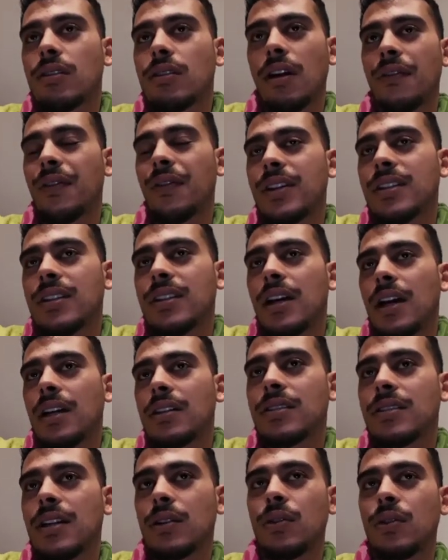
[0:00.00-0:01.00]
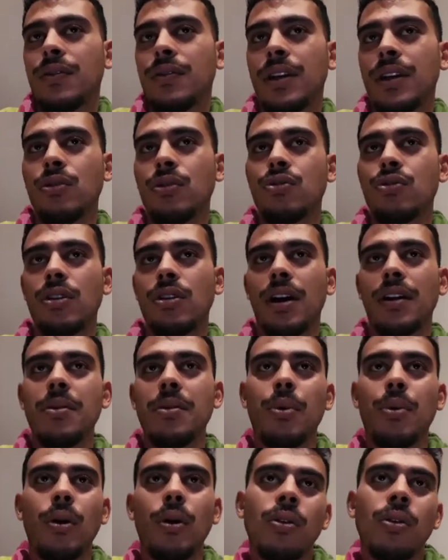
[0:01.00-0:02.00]
en fait, ça, ça devient du grand
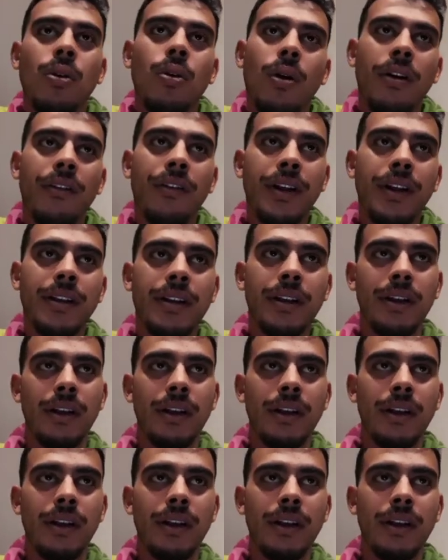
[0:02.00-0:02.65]
n'importe quoi en fait.